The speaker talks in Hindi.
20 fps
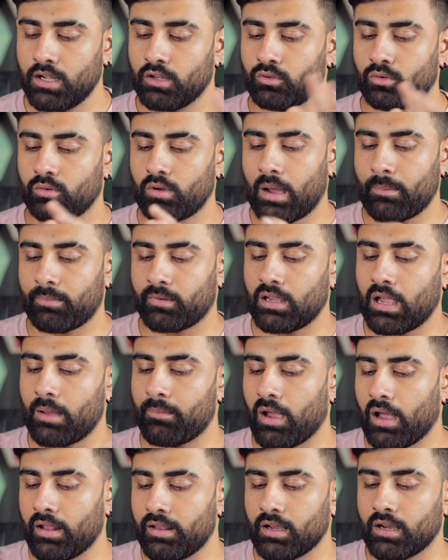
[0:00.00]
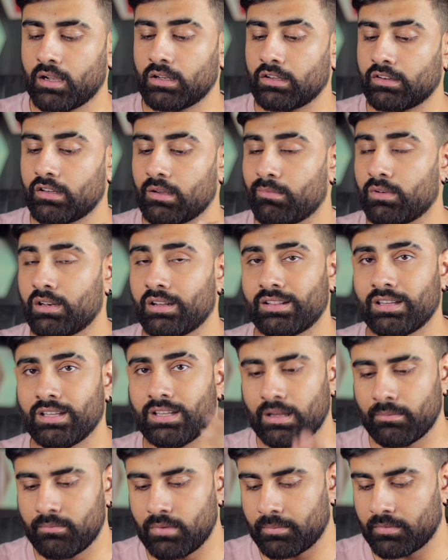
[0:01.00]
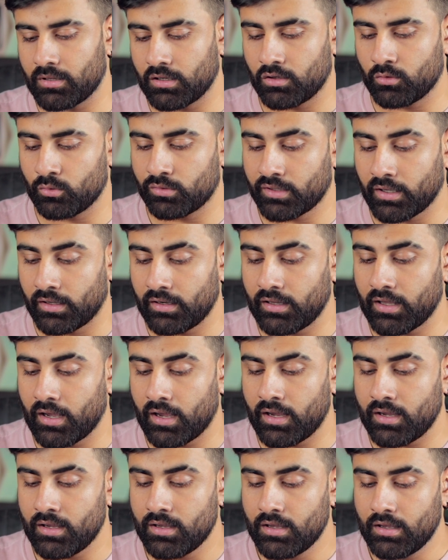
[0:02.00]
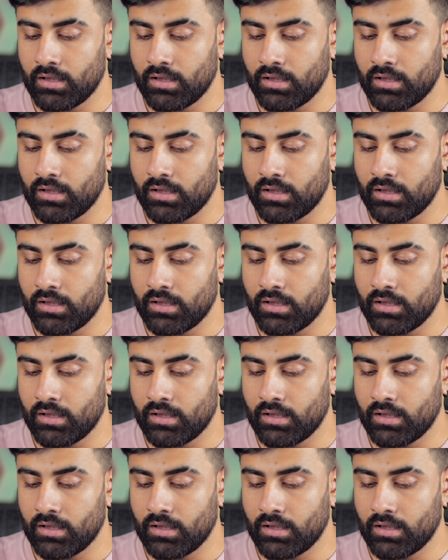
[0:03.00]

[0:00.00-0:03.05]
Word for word: तो आपके यहाँ पे आ जाएगा जैसे हमने तीन एम अब तक यूज़ कर लिया है